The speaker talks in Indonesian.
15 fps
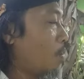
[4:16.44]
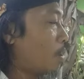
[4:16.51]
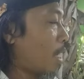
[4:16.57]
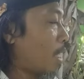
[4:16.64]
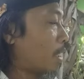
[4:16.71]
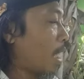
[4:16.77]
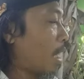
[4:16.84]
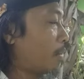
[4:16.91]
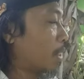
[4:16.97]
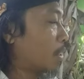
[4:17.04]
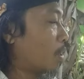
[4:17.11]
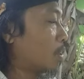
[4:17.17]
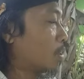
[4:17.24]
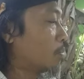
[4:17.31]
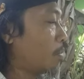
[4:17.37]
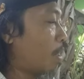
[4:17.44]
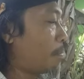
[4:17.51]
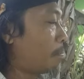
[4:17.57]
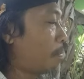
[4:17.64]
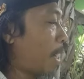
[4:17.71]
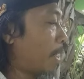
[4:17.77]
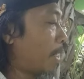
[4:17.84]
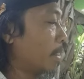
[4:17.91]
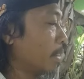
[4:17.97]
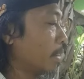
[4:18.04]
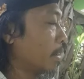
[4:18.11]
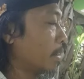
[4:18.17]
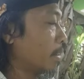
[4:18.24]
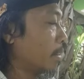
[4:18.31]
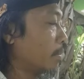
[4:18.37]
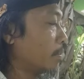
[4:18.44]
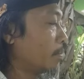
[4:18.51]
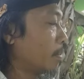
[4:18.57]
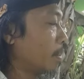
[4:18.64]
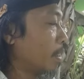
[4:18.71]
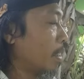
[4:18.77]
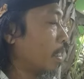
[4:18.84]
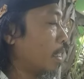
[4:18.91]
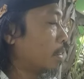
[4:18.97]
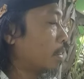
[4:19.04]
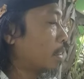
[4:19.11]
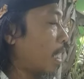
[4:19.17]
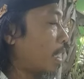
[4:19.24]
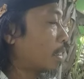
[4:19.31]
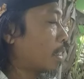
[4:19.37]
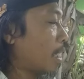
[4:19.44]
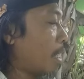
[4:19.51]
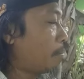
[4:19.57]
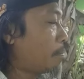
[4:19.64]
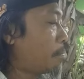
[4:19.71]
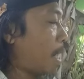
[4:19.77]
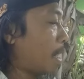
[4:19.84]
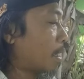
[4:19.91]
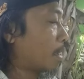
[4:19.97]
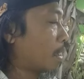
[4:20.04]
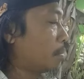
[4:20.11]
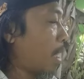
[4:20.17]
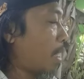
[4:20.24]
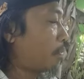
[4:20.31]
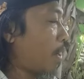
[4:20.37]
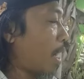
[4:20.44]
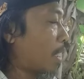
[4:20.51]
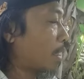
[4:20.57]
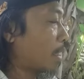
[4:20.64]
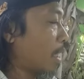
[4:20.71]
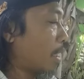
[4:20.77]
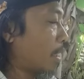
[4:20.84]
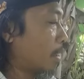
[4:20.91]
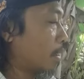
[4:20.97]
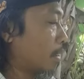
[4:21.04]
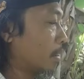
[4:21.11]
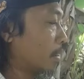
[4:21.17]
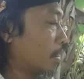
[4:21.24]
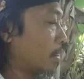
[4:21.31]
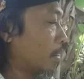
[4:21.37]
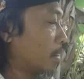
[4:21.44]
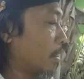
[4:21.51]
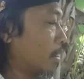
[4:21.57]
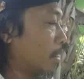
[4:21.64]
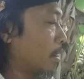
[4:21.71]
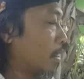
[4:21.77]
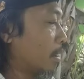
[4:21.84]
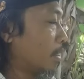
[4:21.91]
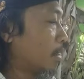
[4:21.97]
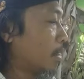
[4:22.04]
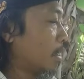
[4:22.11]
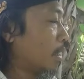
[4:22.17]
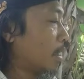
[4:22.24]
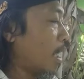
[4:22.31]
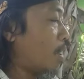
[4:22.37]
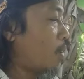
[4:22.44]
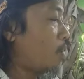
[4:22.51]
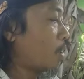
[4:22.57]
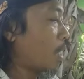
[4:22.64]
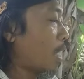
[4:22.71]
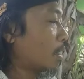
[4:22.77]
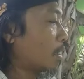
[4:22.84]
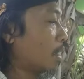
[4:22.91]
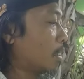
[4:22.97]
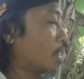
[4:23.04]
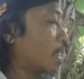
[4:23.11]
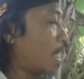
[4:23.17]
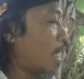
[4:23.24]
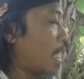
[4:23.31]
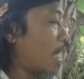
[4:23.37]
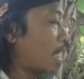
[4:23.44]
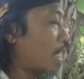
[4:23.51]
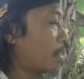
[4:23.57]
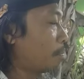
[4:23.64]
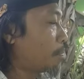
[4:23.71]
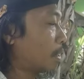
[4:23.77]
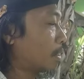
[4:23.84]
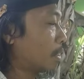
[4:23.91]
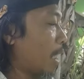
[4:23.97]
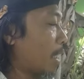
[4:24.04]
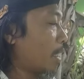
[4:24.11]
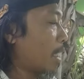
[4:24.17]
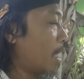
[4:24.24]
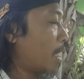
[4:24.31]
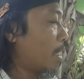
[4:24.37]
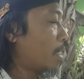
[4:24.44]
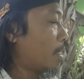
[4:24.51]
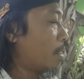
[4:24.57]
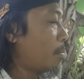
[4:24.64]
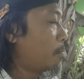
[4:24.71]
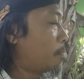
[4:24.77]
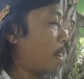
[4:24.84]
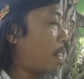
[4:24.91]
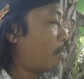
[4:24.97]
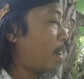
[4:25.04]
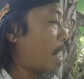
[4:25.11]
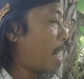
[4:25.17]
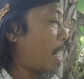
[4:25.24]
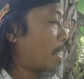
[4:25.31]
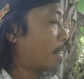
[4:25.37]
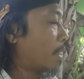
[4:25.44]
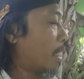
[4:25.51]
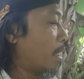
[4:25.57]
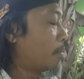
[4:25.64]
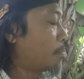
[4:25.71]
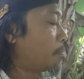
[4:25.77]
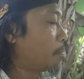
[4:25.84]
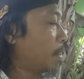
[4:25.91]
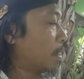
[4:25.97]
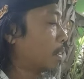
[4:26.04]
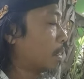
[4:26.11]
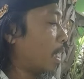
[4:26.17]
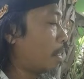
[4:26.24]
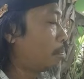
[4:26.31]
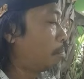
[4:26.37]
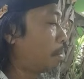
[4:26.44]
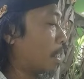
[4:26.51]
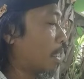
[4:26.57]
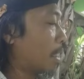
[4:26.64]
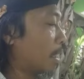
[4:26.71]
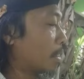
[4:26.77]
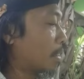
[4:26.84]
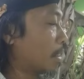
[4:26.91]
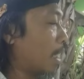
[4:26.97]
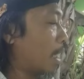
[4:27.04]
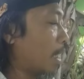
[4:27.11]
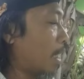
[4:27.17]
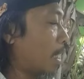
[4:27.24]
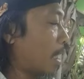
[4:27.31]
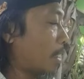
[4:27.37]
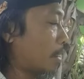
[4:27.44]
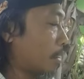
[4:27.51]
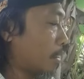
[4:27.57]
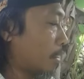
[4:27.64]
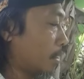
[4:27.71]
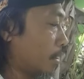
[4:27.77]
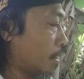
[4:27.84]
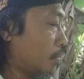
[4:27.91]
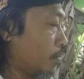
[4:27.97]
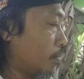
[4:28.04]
Orang yang weton Jumat Pahing sangat gampang dimanfaatkan, sehingga orang tidak akan percaya bahwa Anda bisa bekerja keras.